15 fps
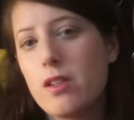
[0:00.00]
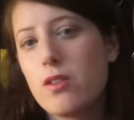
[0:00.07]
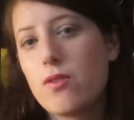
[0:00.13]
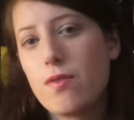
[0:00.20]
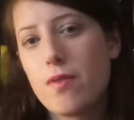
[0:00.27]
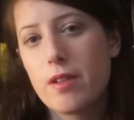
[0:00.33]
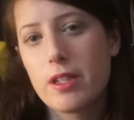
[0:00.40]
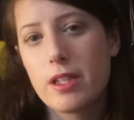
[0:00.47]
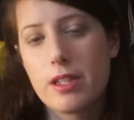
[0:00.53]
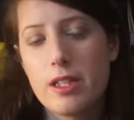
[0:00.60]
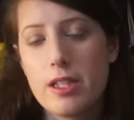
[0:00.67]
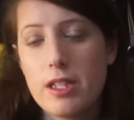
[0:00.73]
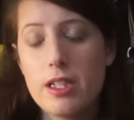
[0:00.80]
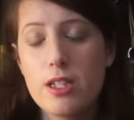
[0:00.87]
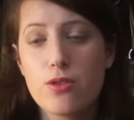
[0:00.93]
de fin
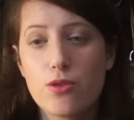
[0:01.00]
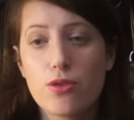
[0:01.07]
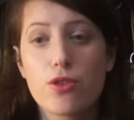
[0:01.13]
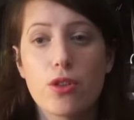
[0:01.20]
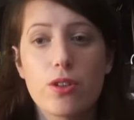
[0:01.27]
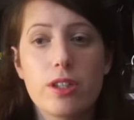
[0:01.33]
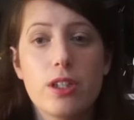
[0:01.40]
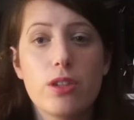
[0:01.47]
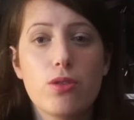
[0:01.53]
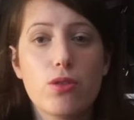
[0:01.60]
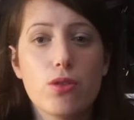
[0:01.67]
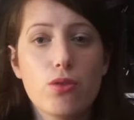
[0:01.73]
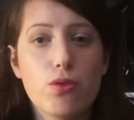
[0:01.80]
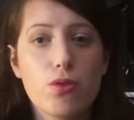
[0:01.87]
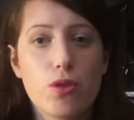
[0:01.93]
d'année, ils ont sorti
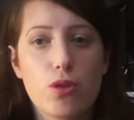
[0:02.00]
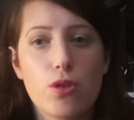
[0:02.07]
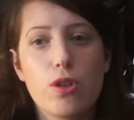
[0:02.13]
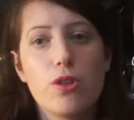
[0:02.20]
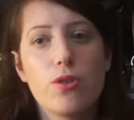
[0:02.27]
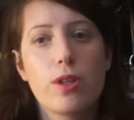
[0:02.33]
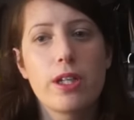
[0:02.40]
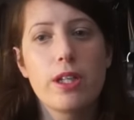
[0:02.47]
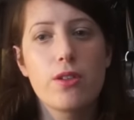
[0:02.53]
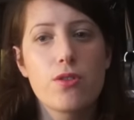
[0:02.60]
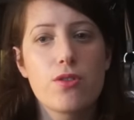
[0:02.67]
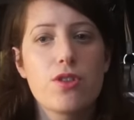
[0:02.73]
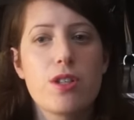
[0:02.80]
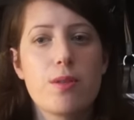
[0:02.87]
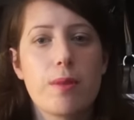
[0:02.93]
deux nouveaux coloris
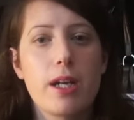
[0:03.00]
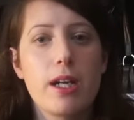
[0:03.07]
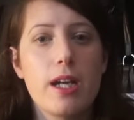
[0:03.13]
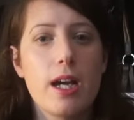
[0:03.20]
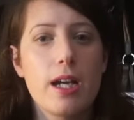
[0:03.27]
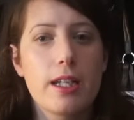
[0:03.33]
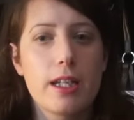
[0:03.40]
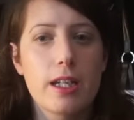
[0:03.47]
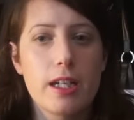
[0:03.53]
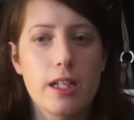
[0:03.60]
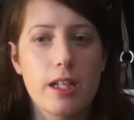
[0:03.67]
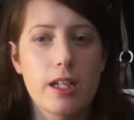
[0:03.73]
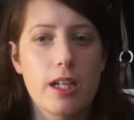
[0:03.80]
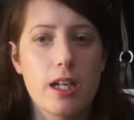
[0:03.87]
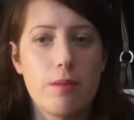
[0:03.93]
que j'aimerais
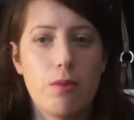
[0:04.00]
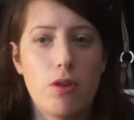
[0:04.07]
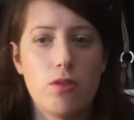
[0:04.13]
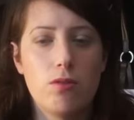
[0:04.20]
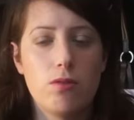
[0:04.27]
acquérir également.